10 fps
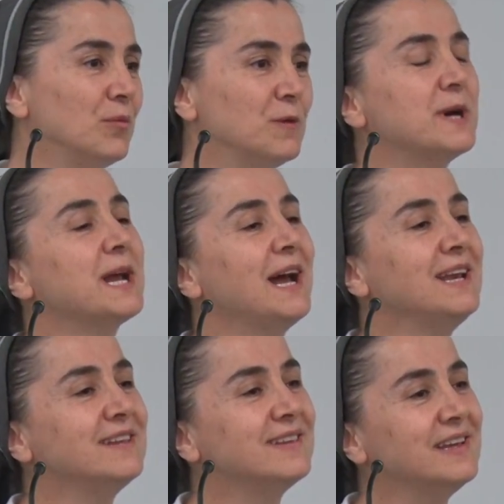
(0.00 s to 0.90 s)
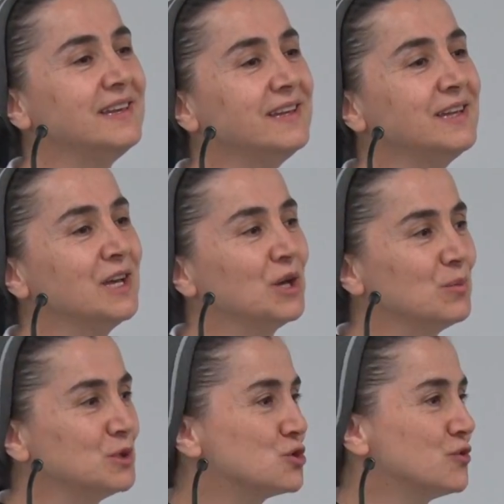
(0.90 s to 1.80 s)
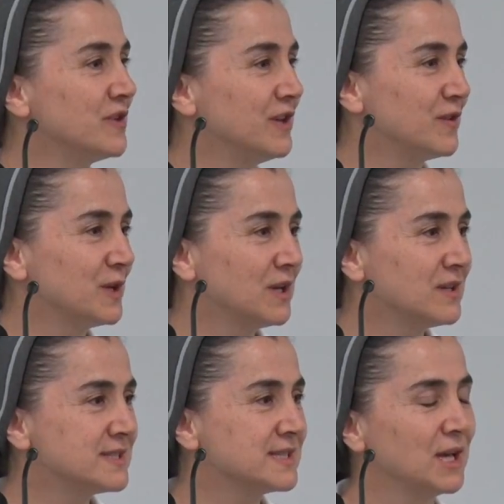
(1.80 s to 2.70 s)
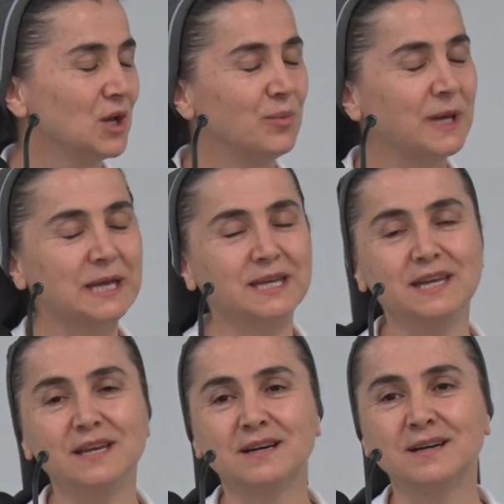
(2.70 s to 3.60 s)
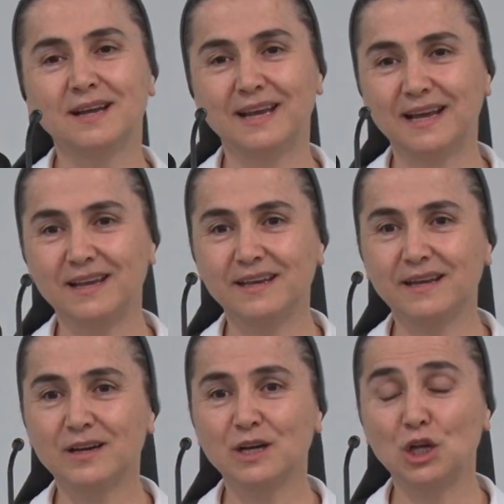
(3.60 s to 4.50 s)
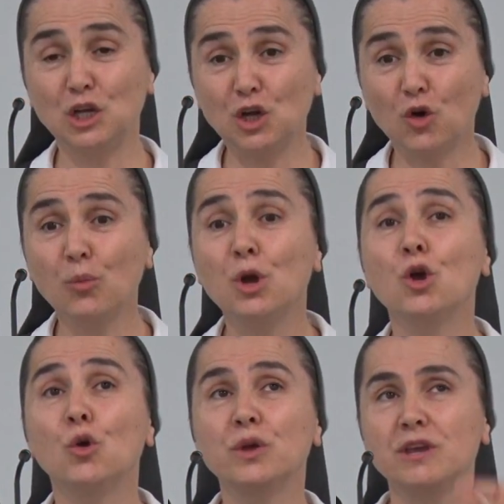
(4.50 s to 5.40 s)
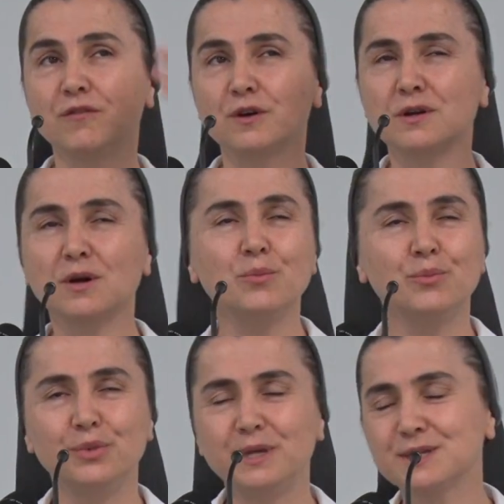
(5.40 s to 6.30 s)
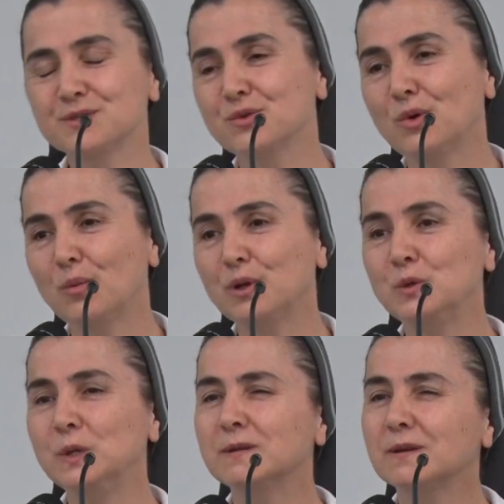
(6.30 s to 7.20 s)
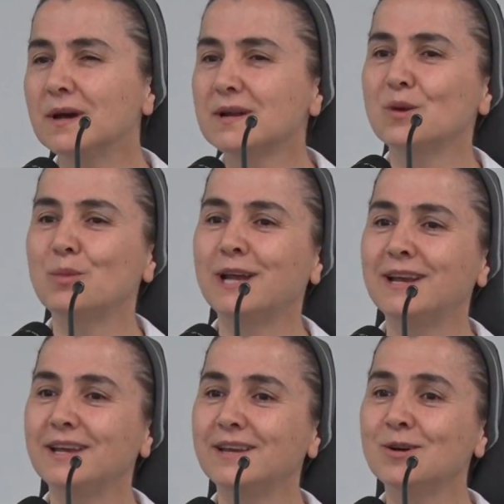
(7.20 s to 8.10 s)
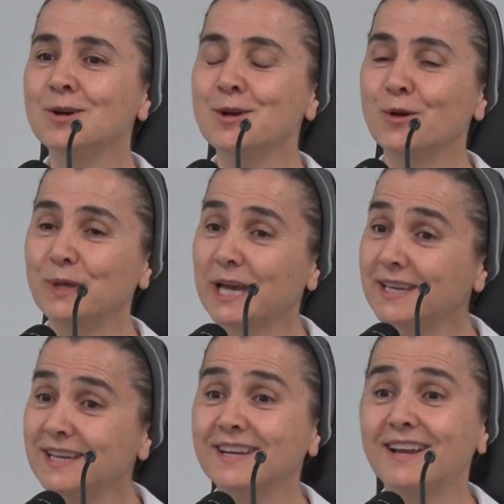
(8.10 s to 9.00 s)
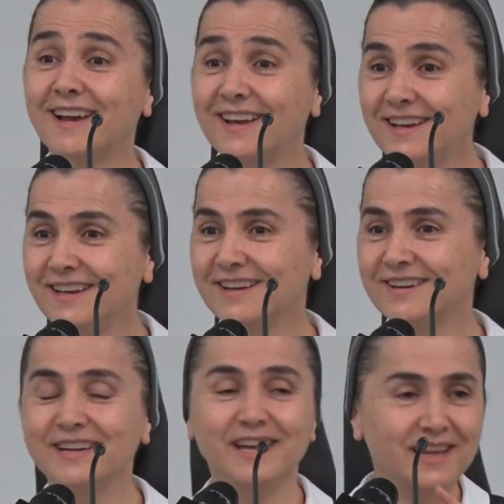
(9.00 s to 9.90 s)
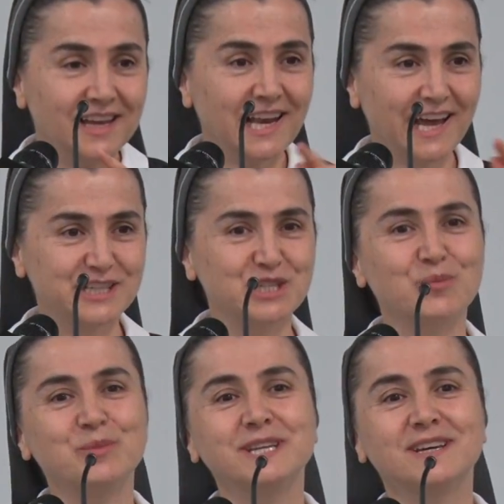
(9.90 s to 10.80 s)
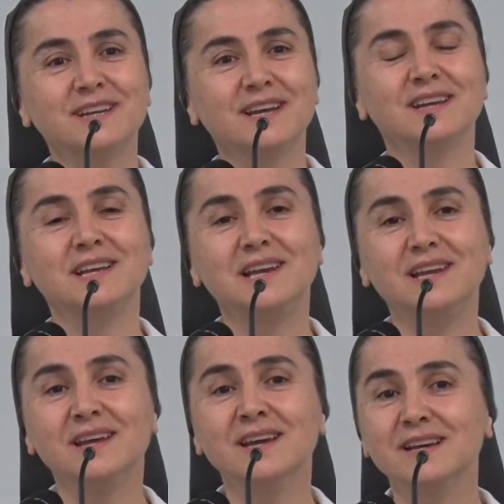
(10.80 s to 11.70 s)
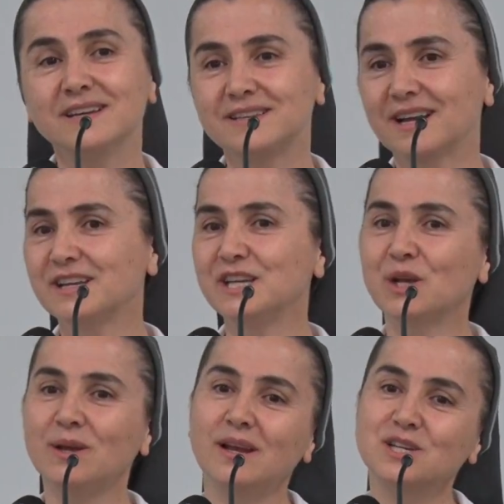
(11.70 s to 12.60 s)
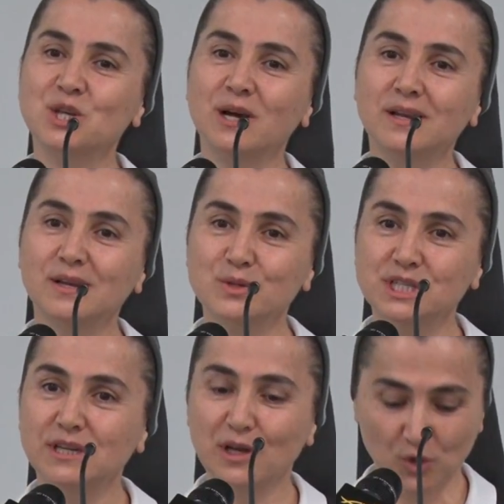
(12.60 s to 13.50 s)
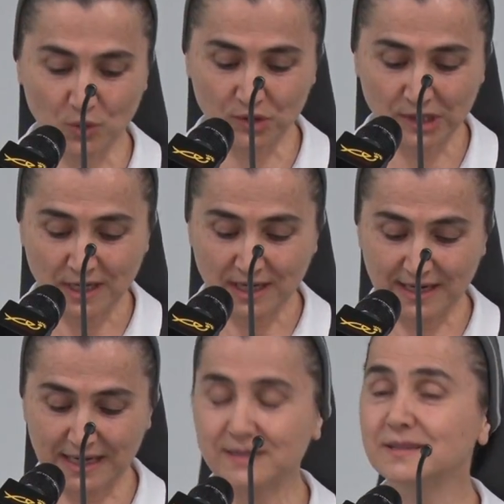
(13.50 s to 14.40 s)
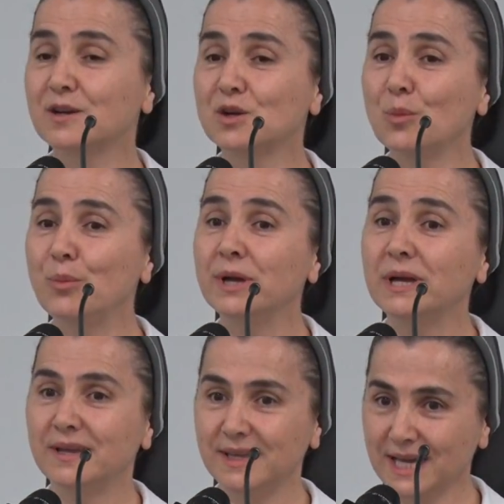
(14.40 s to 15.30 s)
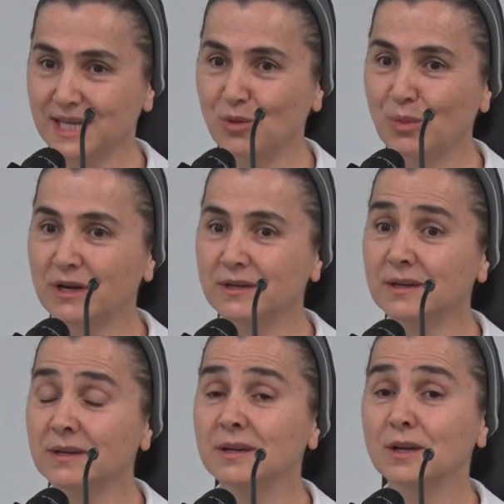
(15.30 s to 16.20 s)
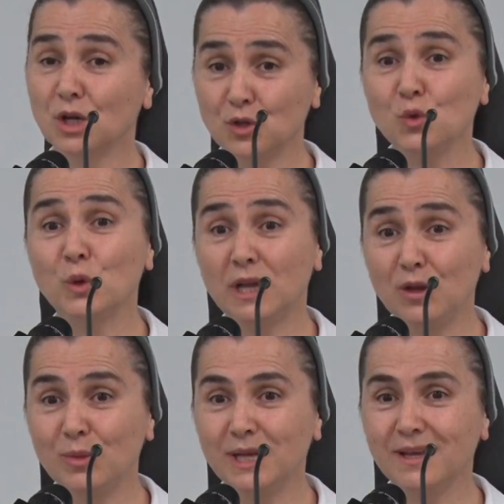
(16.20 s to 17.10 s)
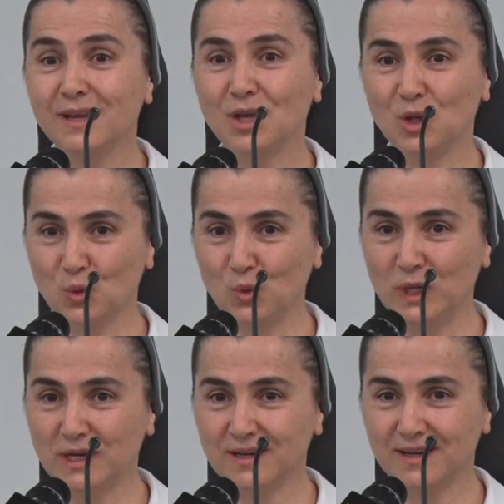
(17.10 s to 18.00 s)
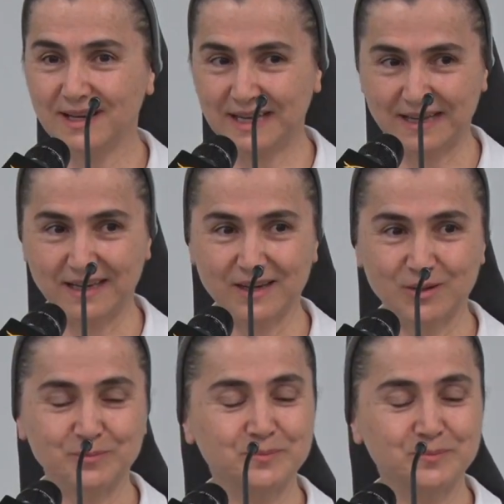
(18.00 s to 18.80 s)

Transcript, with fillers: بمرحلة تانية منشوف كيف النص بيحكينا لإلنا اليوم وكيف الرب يسوع بده يتكرم علينا ويحكينا لإلنا كل حدا منا نحن يلي تركنا كل أشغالنا وجينا لهون لحتى الرب يحكي معنا عنده كلمة يقولها لإلنا